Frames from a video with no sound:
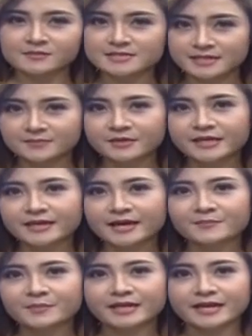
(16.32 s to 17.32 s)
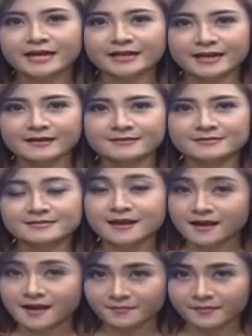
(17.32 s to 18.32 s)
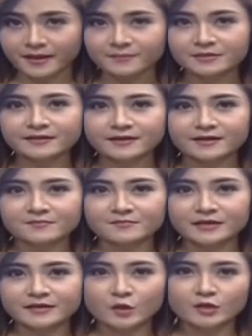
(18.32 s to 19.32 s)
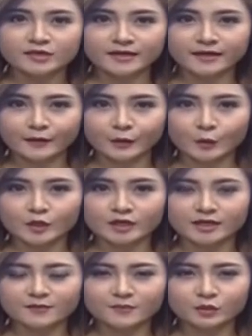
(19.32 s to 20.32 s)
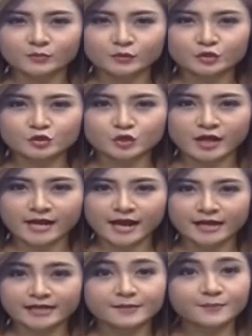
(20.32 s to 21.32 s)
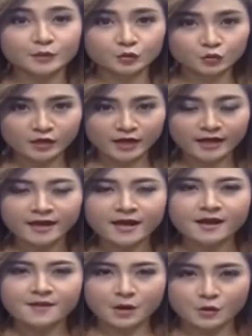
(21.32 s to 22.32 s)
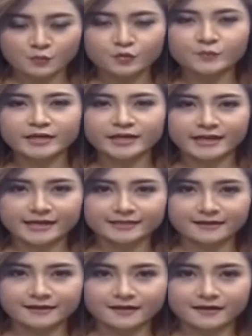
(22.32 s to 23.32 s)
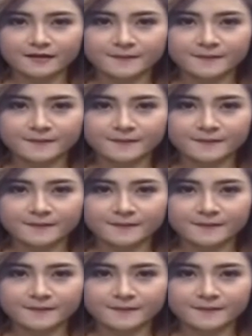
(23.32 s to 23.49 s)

Meski demikian, pergerakan saham emiten berkode Hero ini belum menunjukkan adanya penurunan maupun peningkatan.